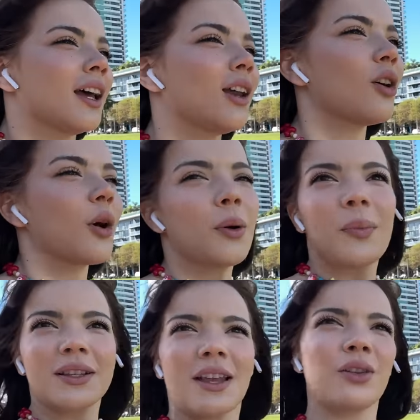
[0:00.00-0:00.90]
en lo que voy
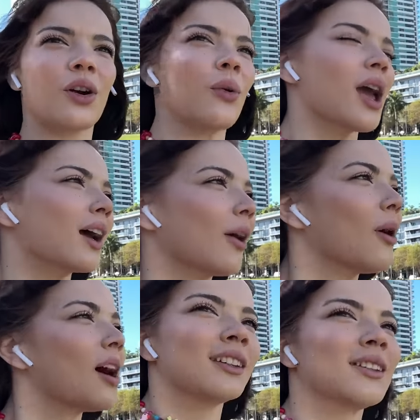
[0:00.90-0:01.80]
pensando que voy a
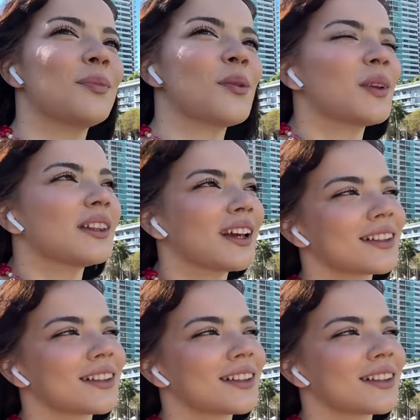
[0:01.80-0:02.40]
grabar, simplemente